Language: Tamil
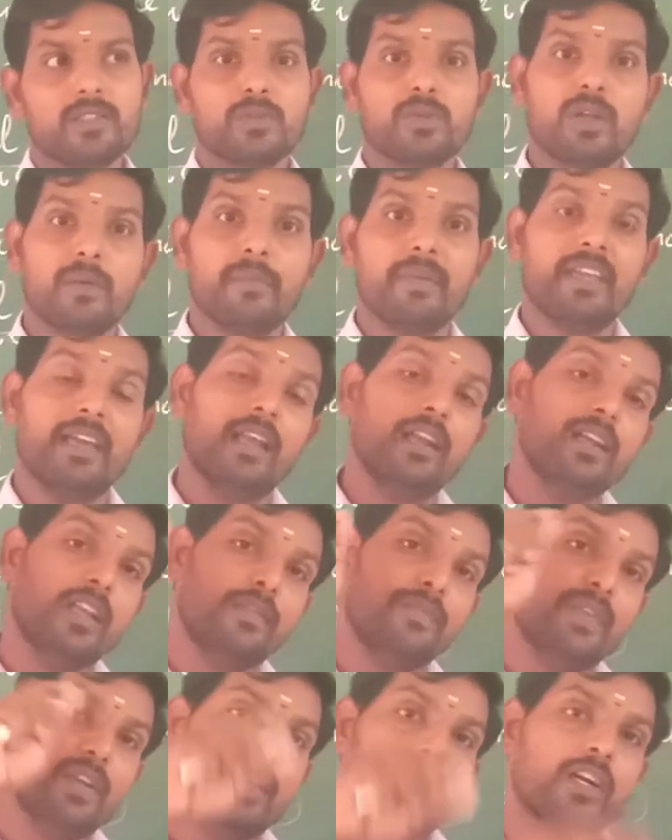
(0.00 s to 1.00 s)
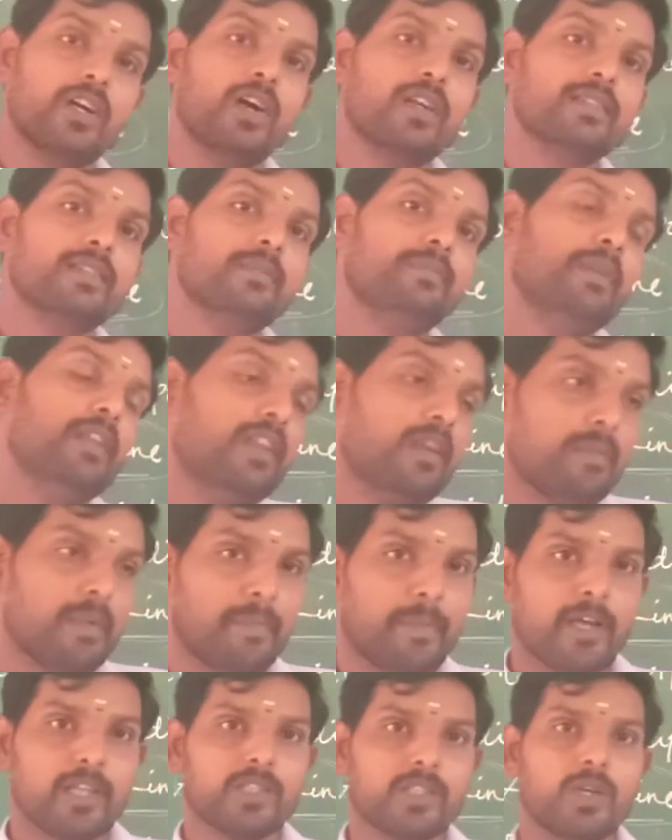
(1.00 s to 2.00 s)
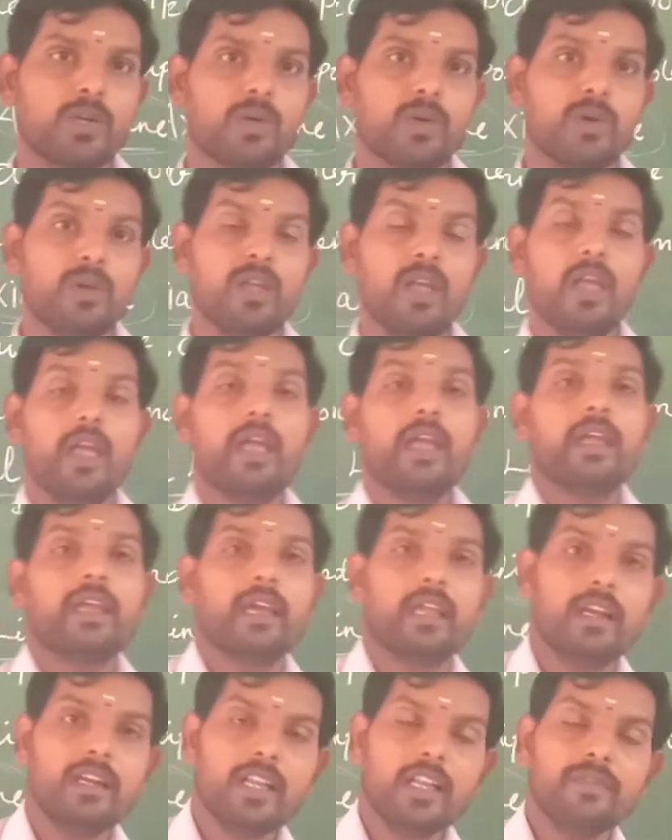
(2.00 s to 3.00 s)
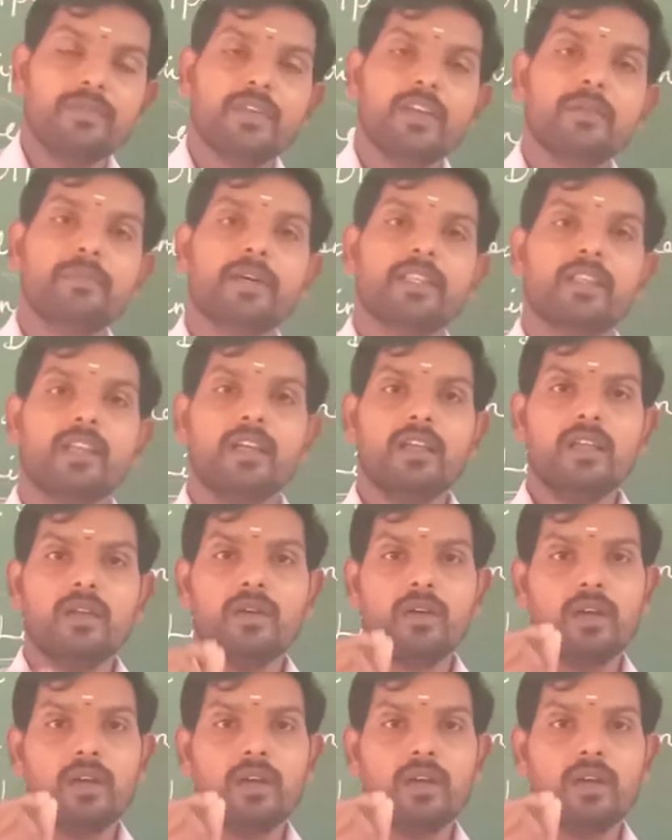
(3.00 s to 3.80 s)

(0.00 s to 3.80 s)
ஸோ நம்ம எலக்ட்ரிக் ஃபீல்டு கான்செப்ட்லேயும் நம்ம பார்த்துருக்கோம் எலக்ட்ரிக் ஃபீல்டு பார்த்தீங்கன்னா